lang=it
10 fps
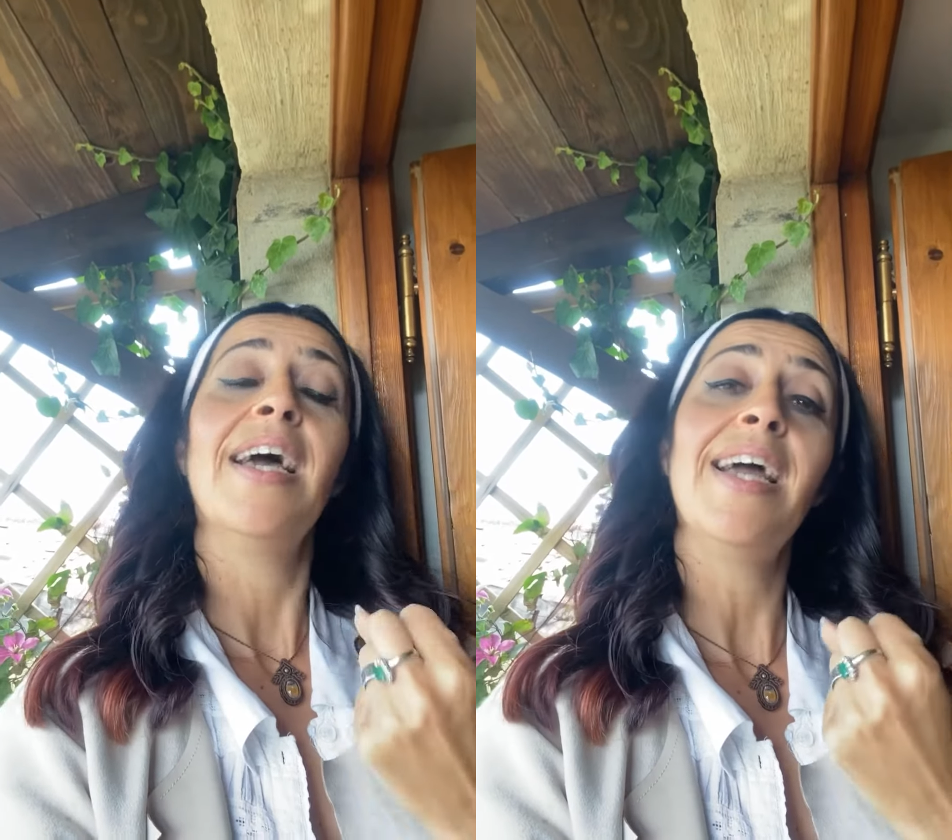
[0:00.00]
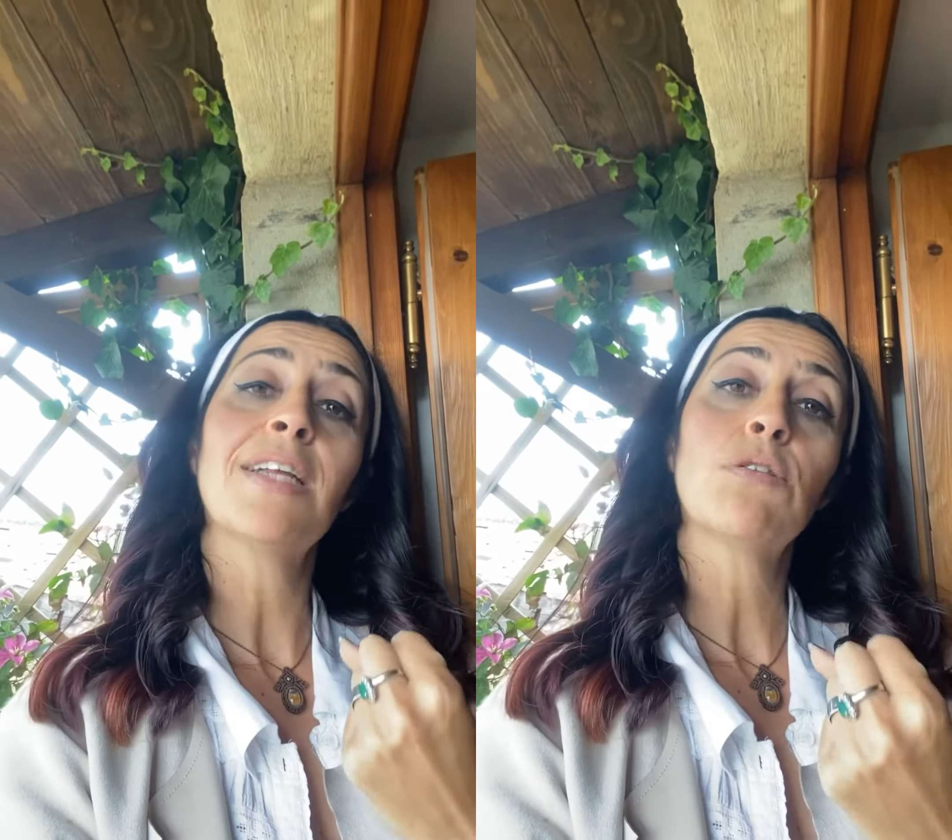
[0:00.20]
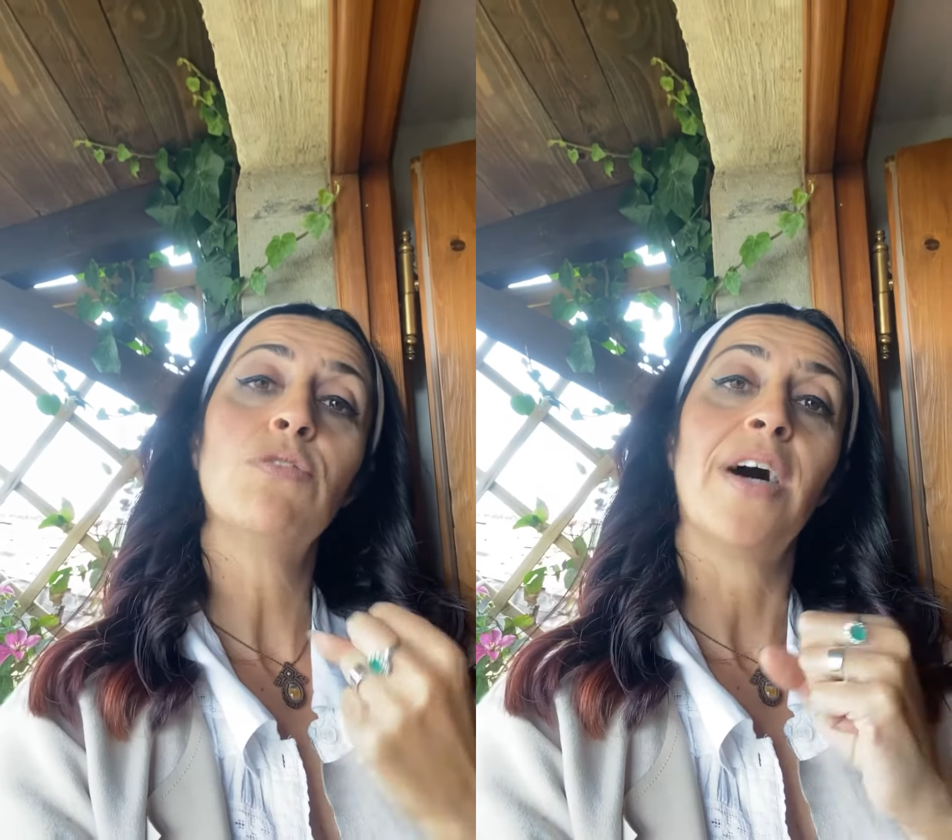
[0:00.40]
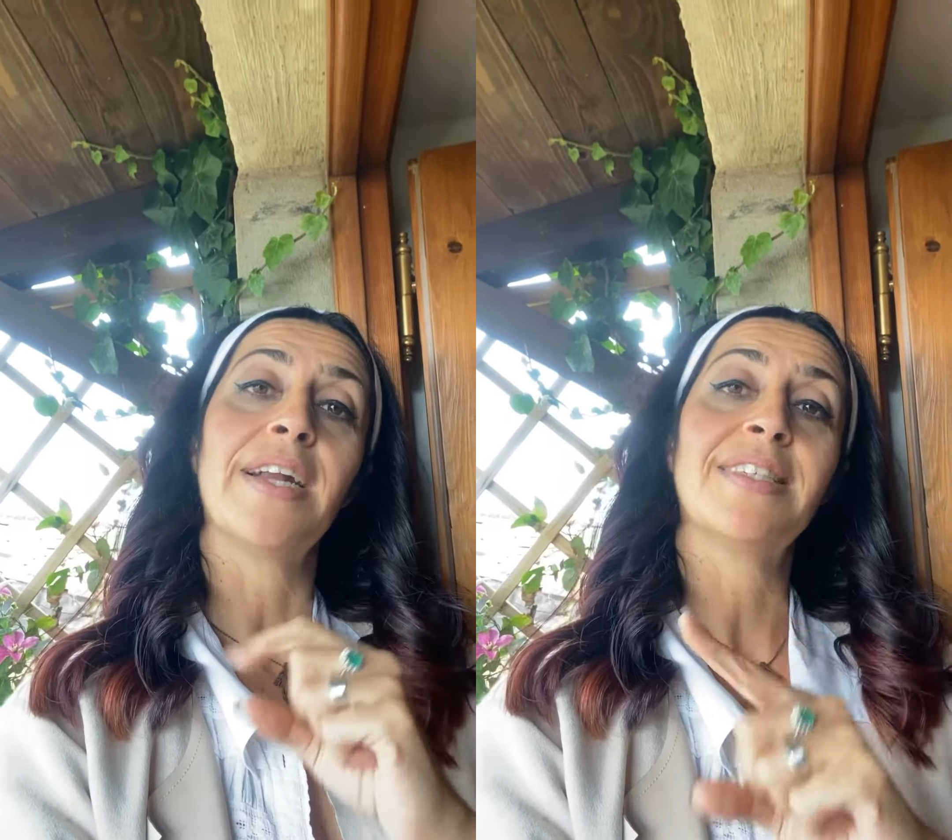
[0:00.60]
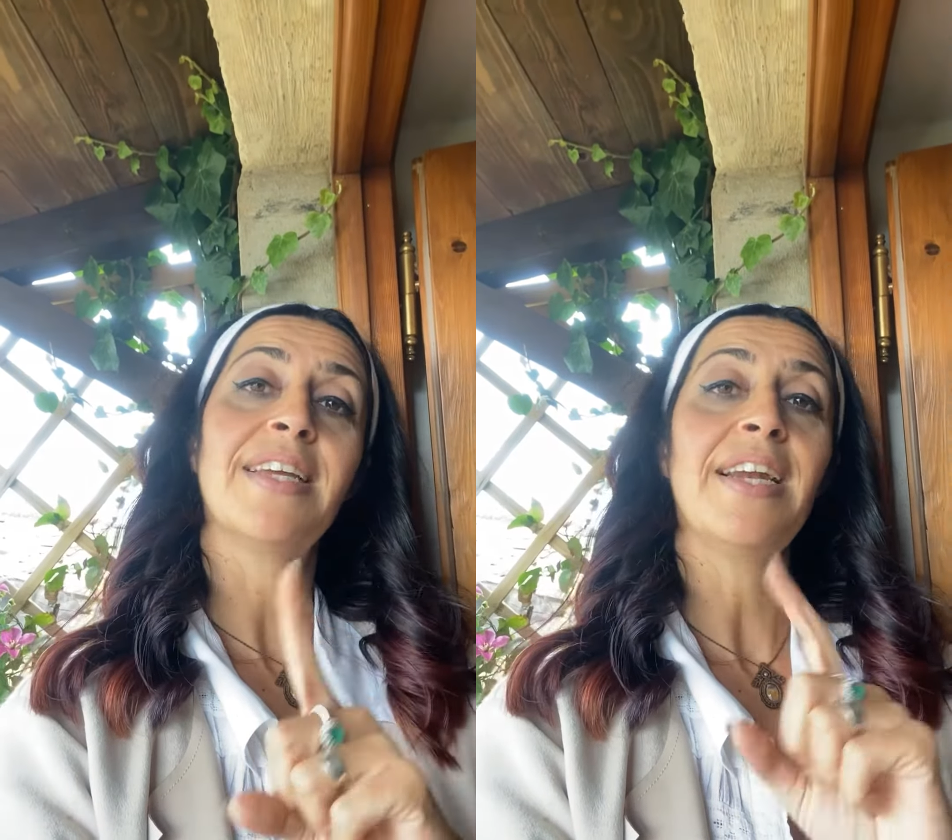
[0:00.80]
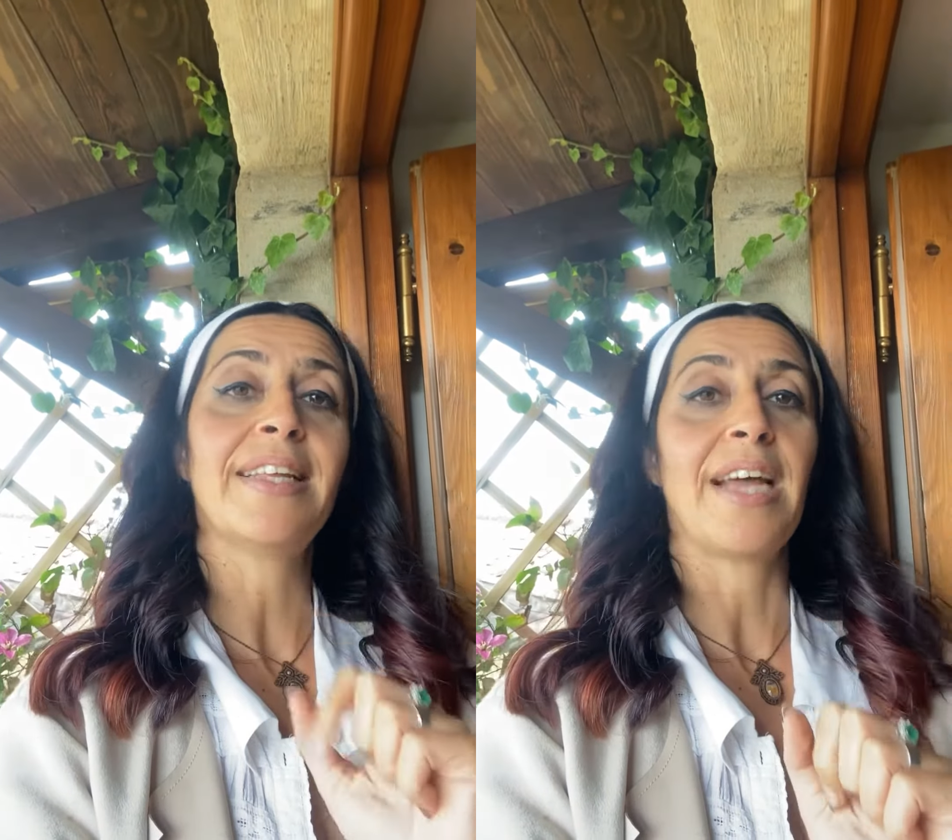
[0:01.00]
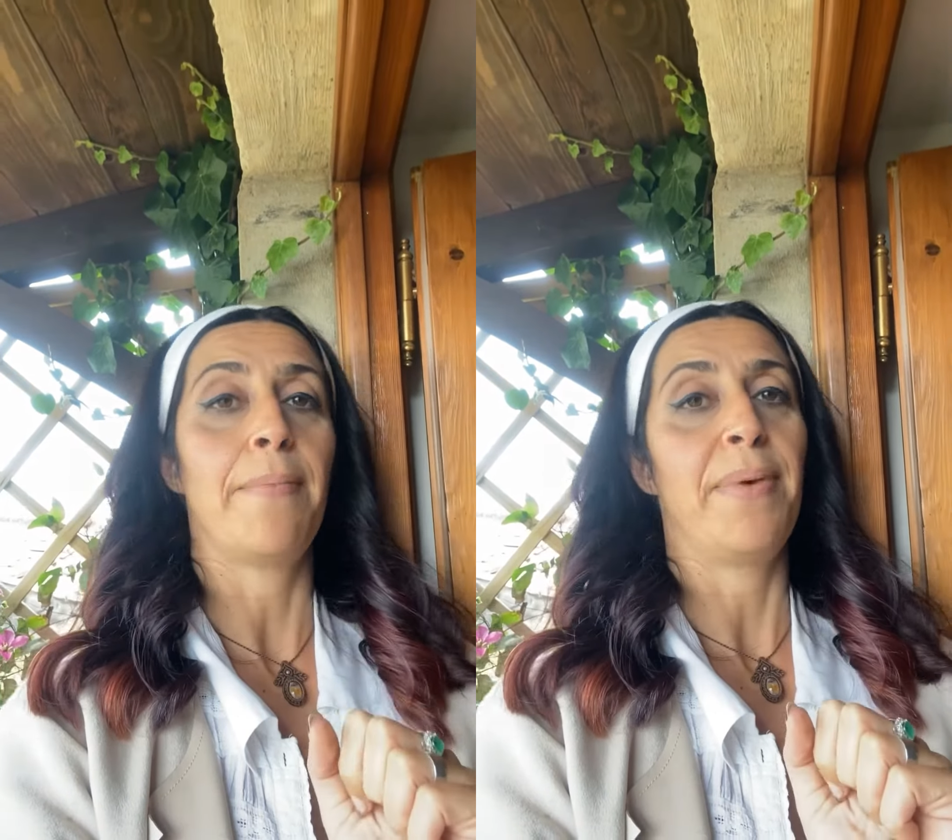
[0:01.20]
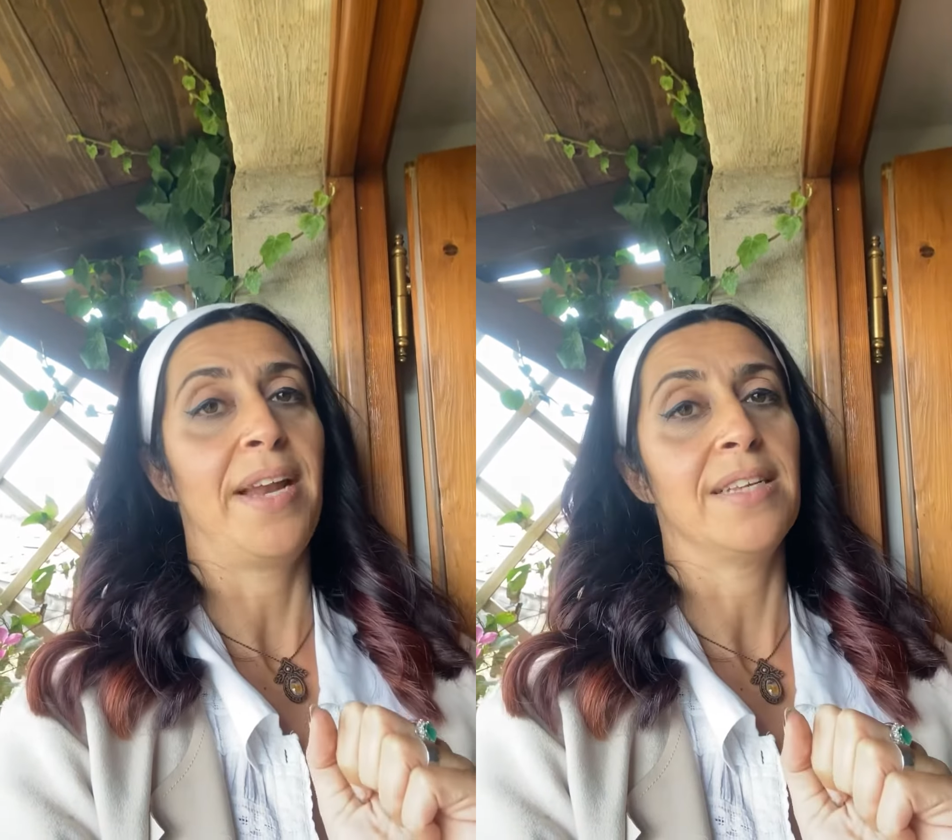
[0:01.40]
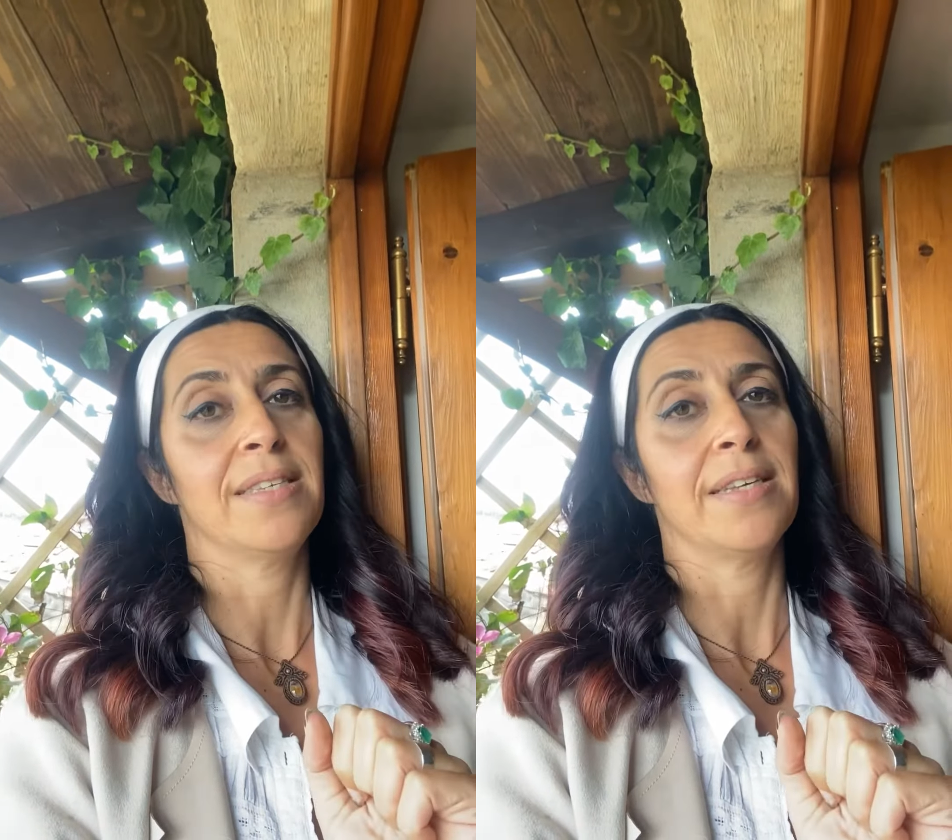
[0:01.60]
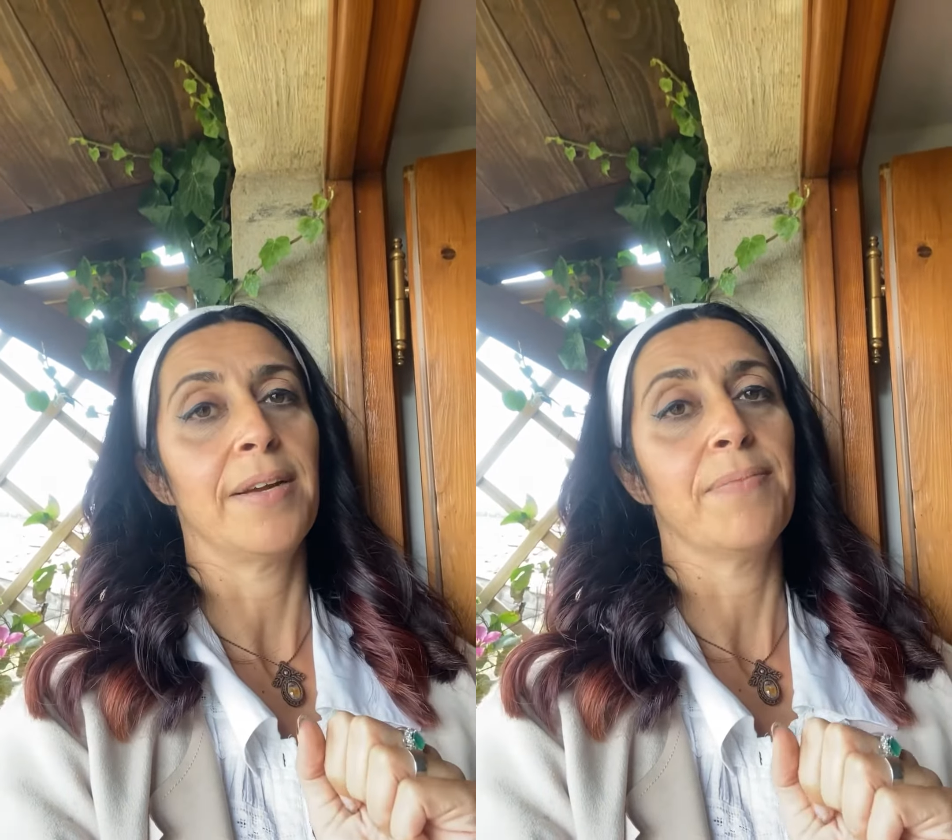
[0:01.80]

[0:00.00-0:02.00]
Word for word: e a trovare serenità e benessere.